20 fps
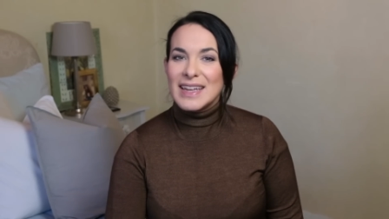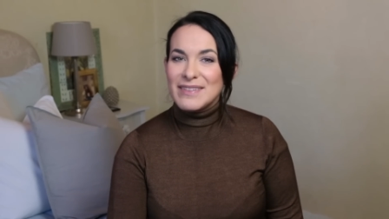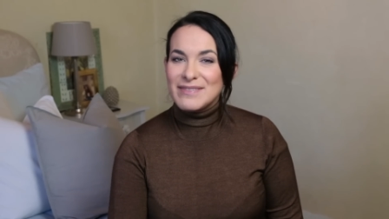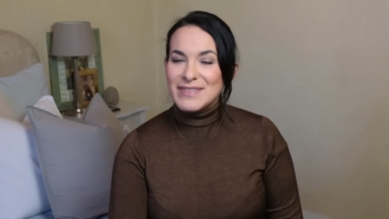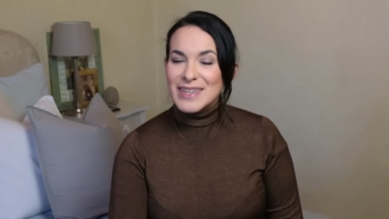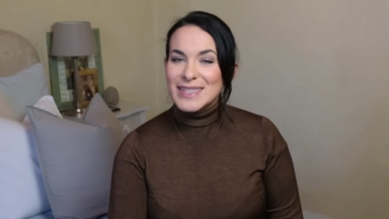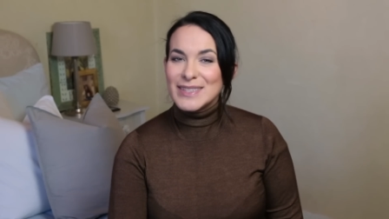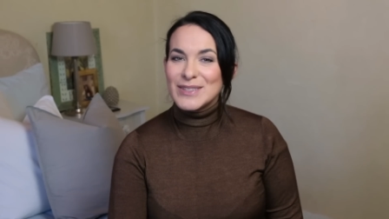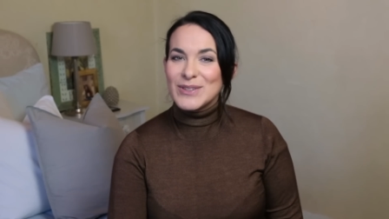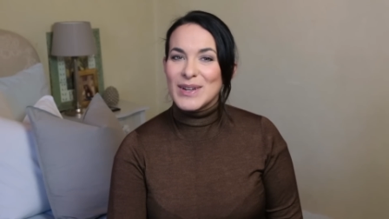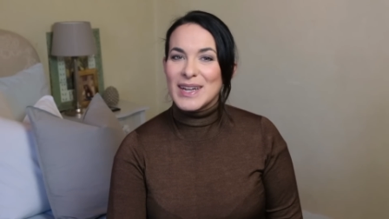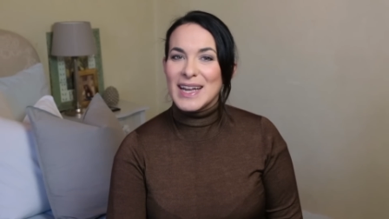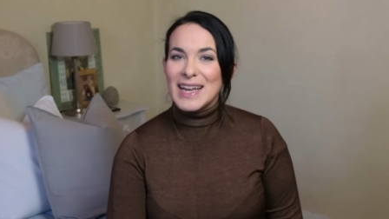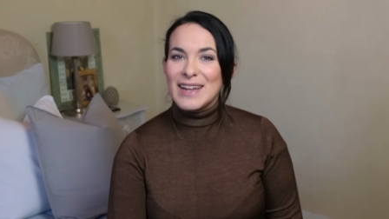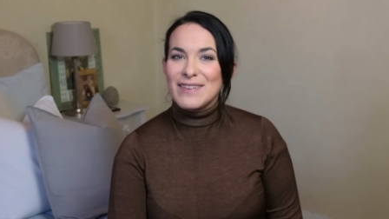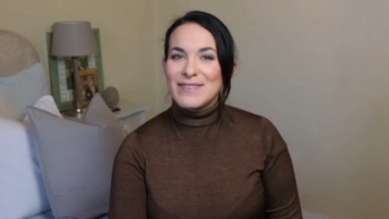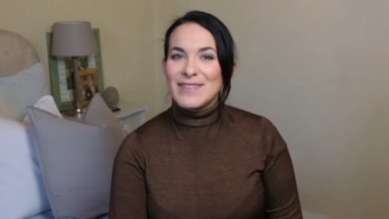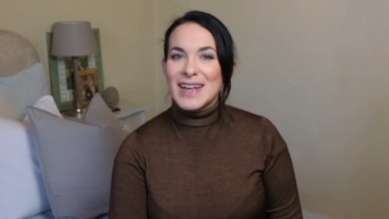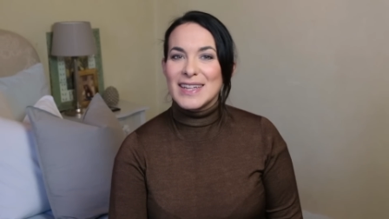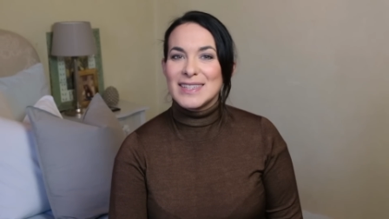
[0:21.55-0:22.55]
E visto che
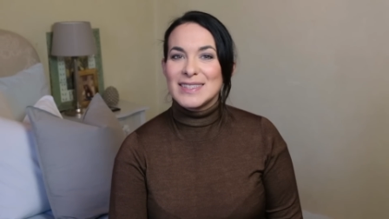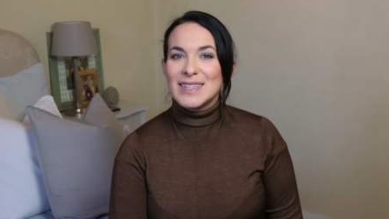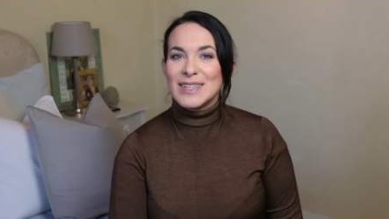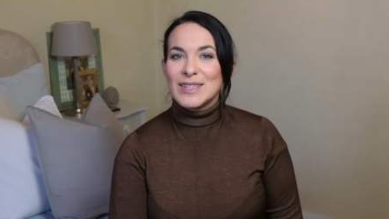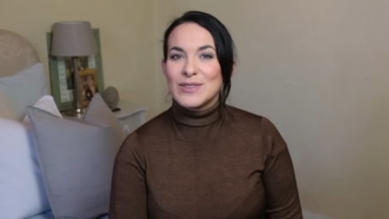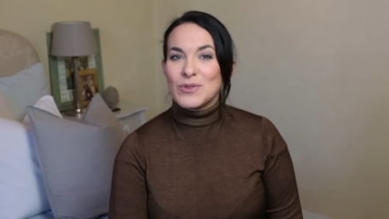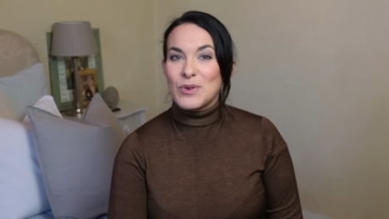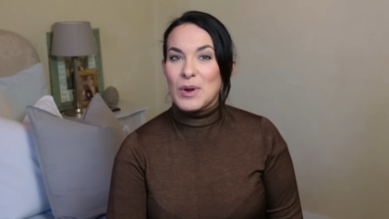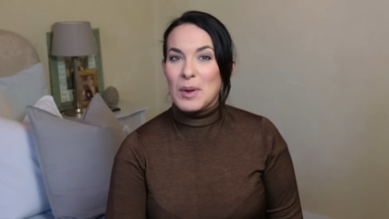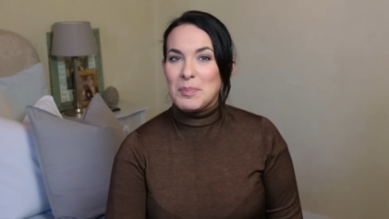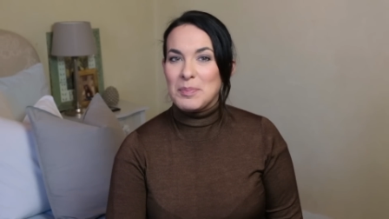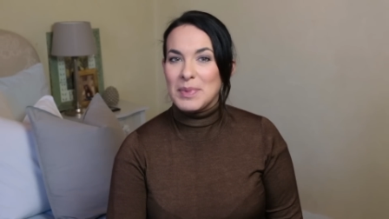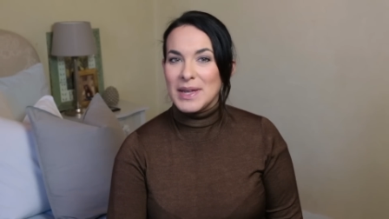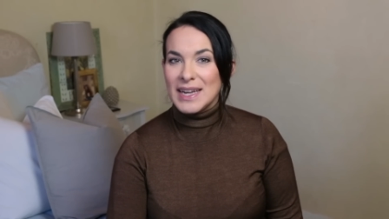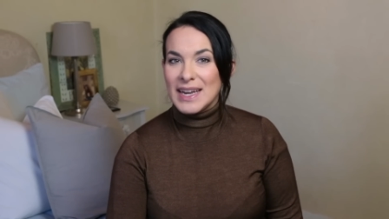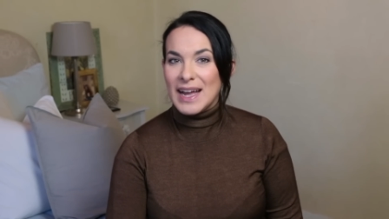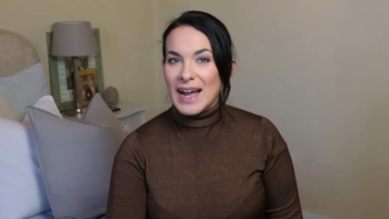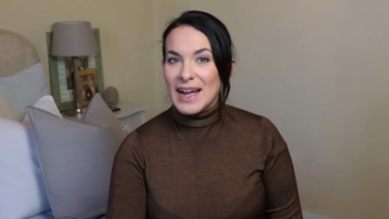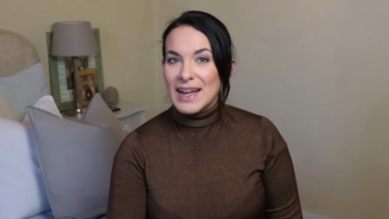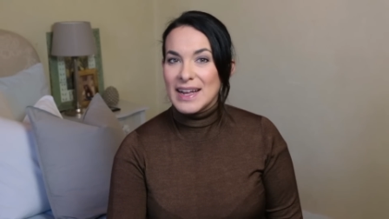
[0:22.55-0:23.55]
le feste sono
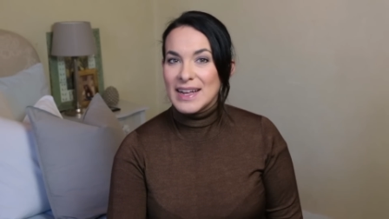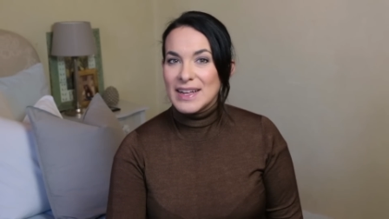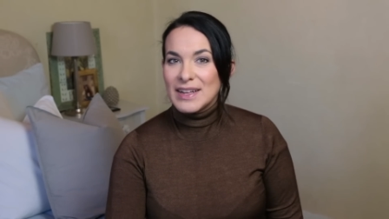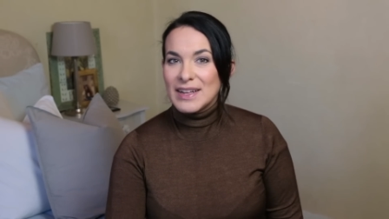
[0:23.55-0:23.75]
appena